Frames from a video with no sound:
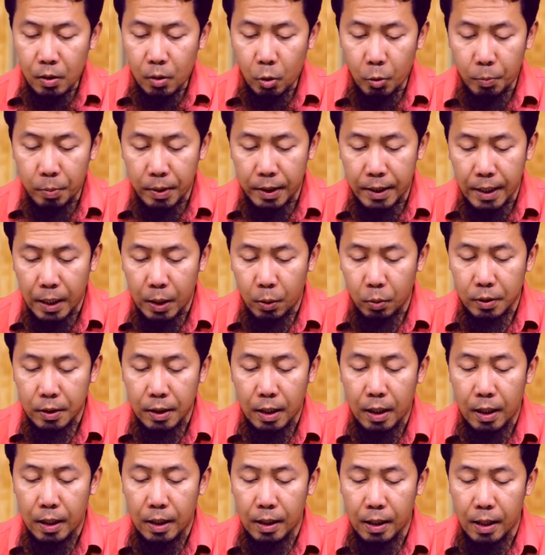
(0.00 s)
obligado
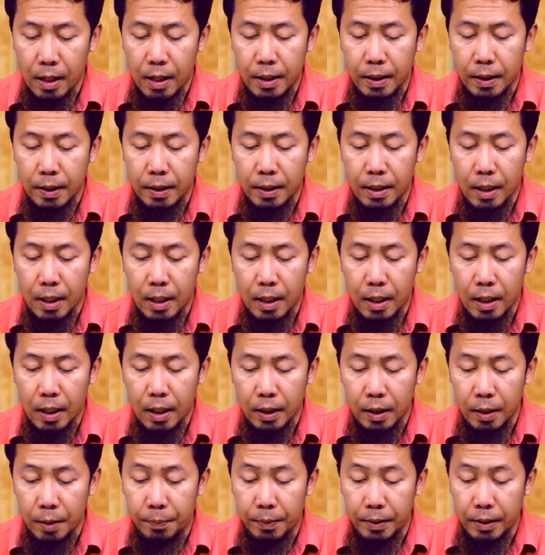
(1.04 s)
sa lalaki na
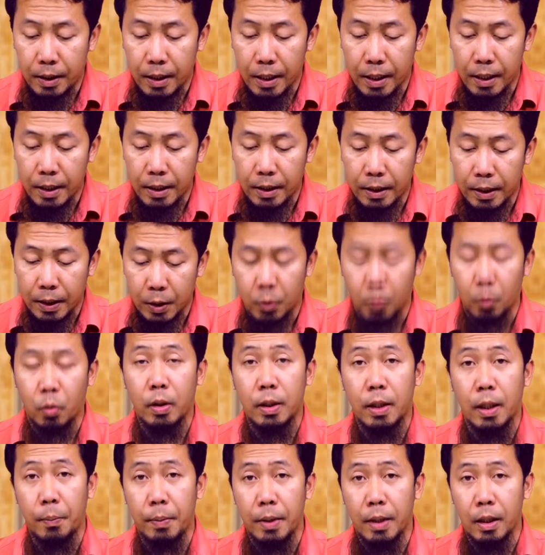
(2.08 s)
ibigay ito
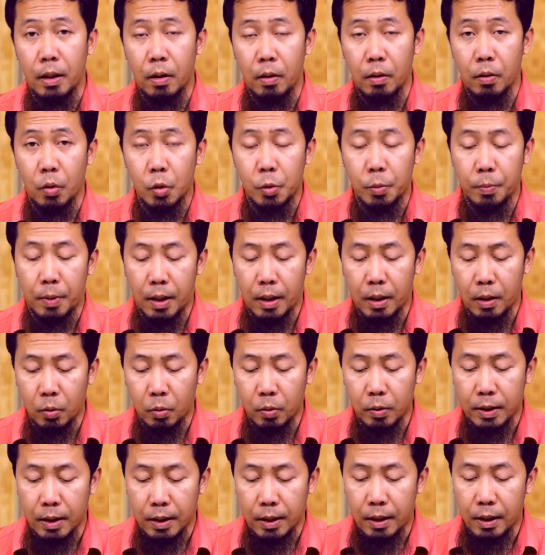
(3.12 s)
sabi nga ng Allah subhanahu
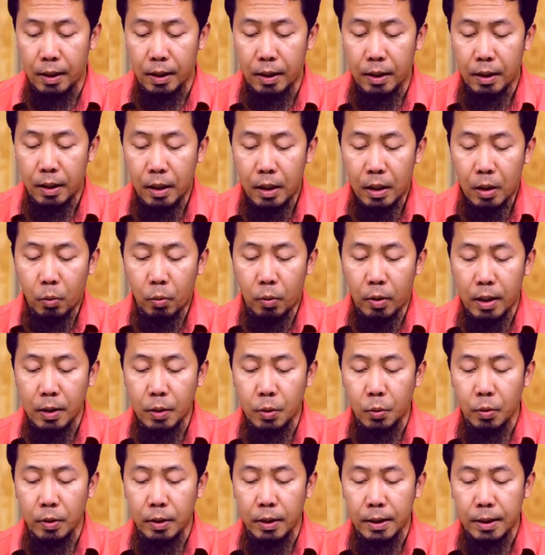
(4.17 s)
wa ta'ala wa
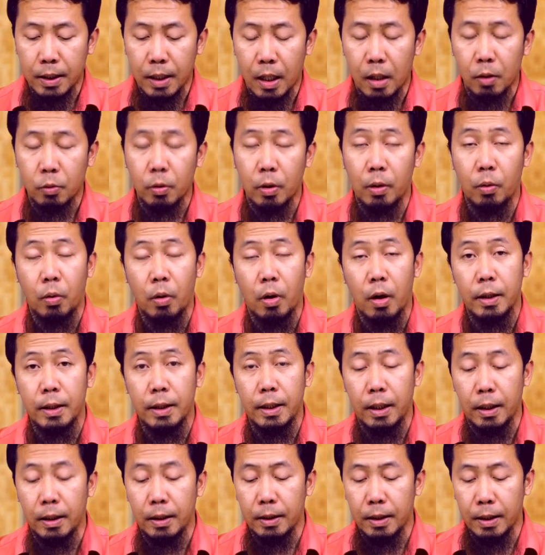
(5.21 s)
atun nisa
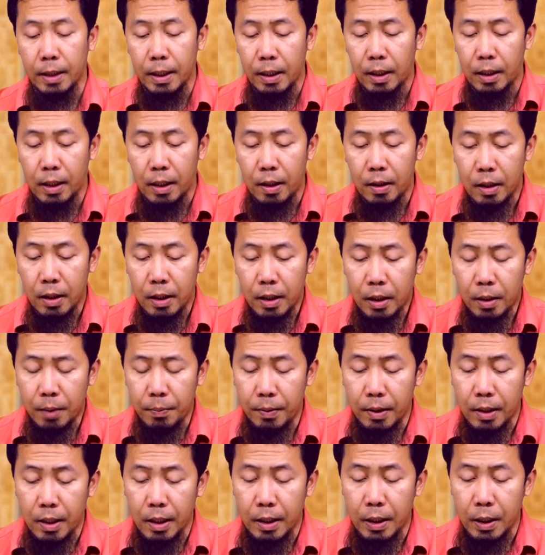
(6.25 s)
asalukatihin na nihla
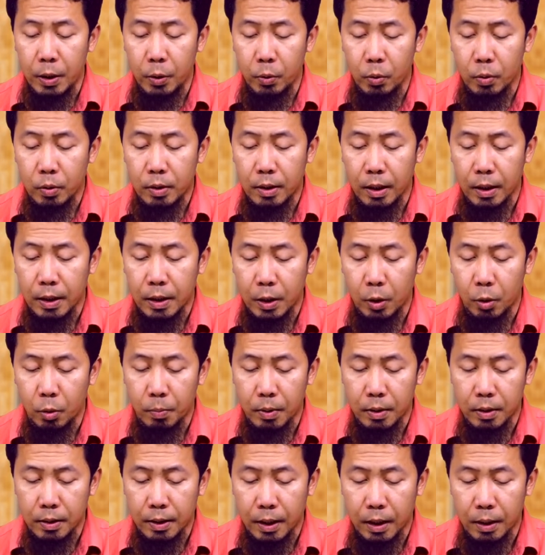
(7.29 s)
ibigay ninyo sa
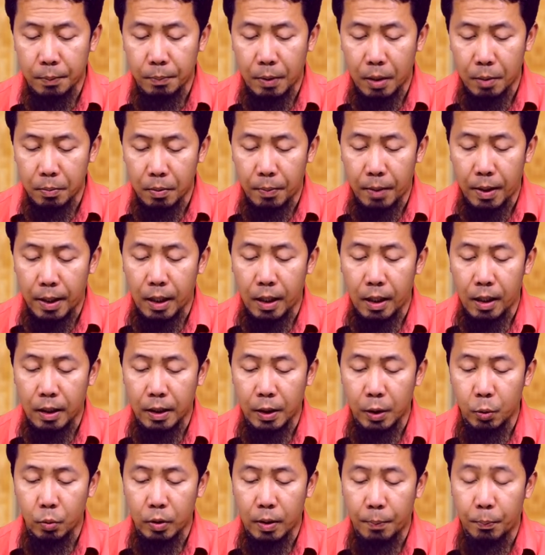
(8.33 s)
sinuman sa mga babae ang
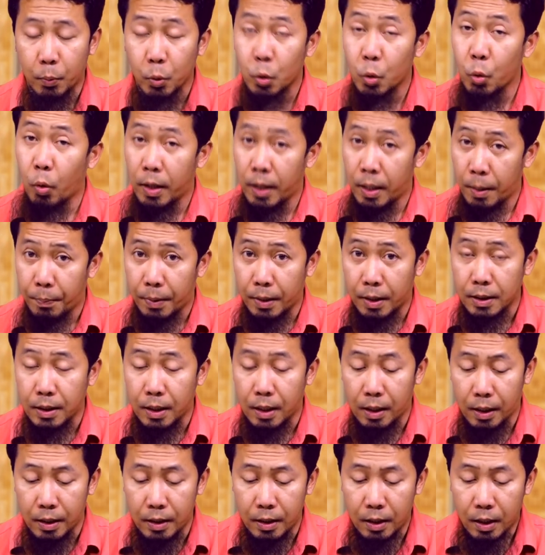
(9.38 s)
inyong napusuan na
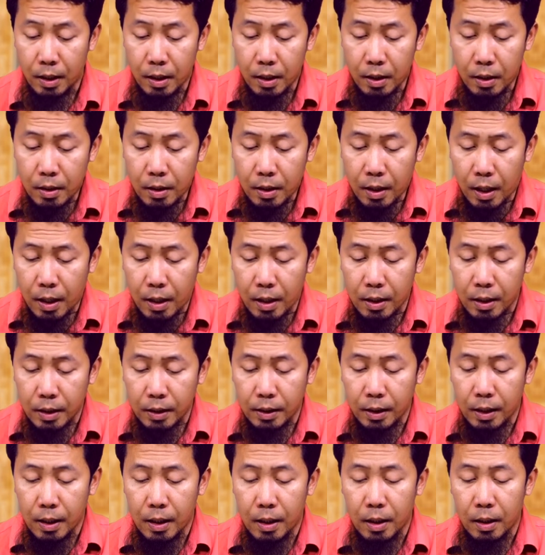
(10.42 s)
pakasalan ang
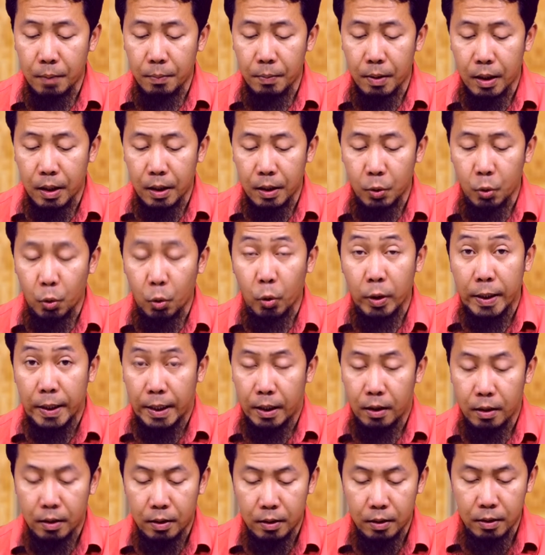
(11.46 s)
kanilang mga dori
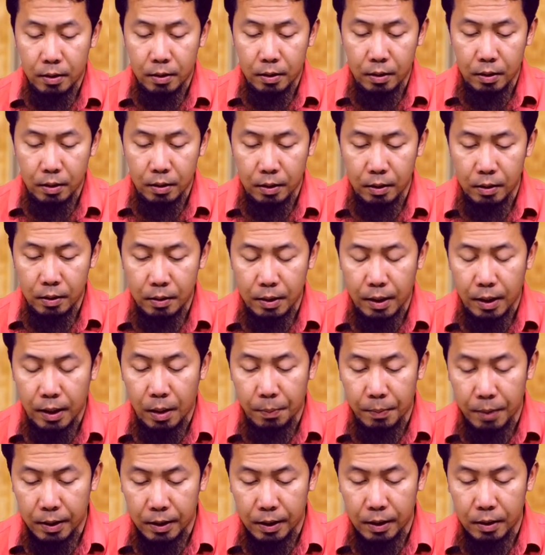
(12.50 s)
uh, ah,
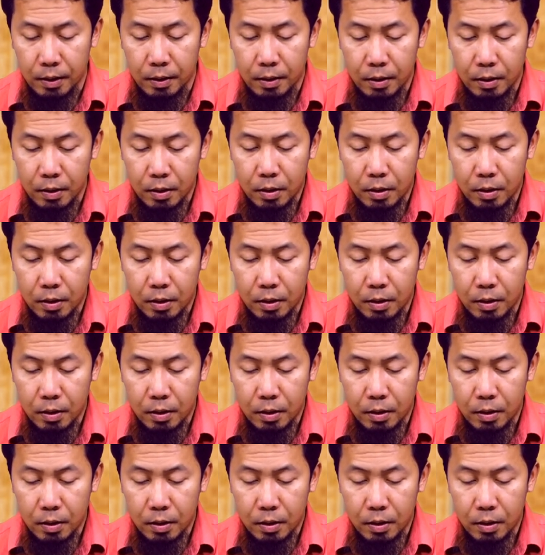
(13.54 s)
kayamanan